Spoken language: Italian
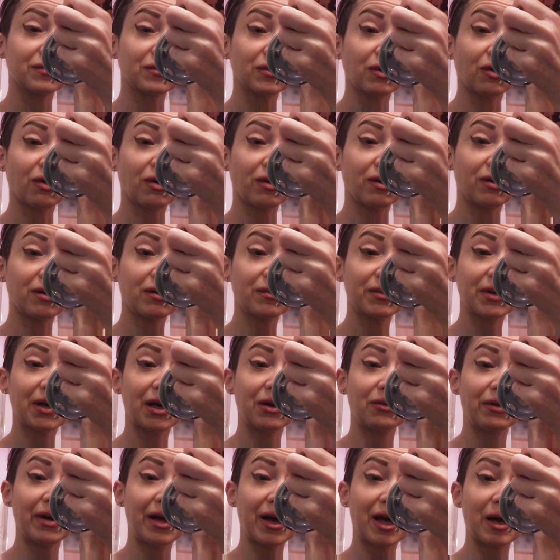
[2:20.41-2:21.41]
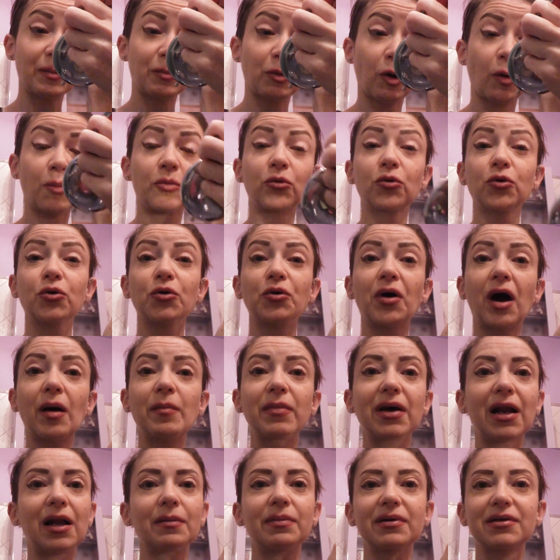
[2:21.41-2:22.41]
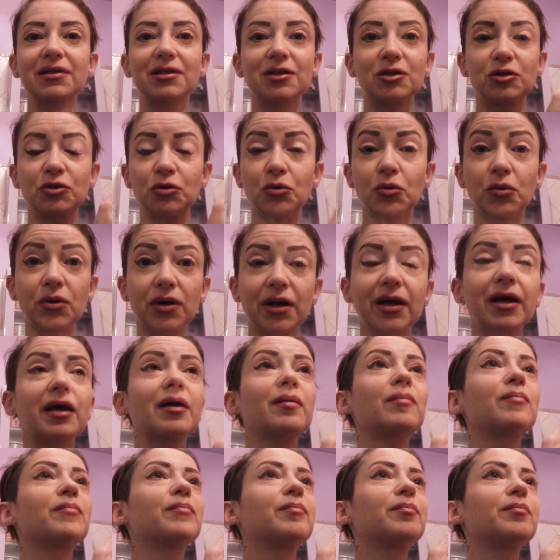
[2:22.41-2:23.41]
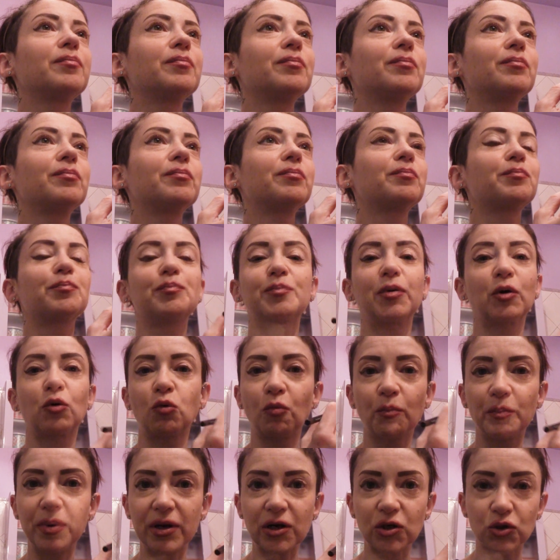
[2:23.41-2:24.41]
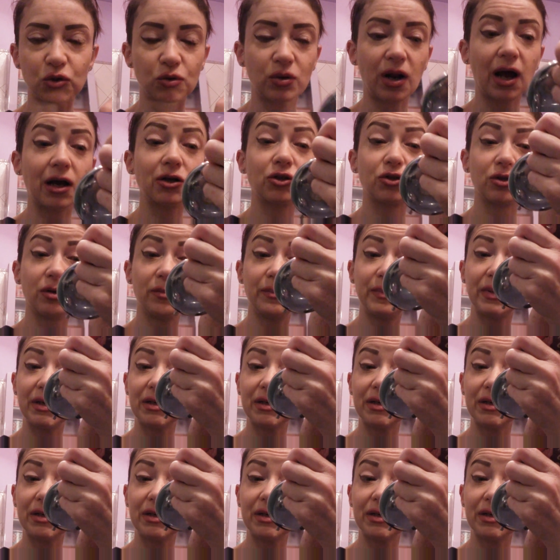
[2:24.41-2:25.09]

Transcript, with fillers: no, perché non è che proprio io abbia la passione per un personaggio in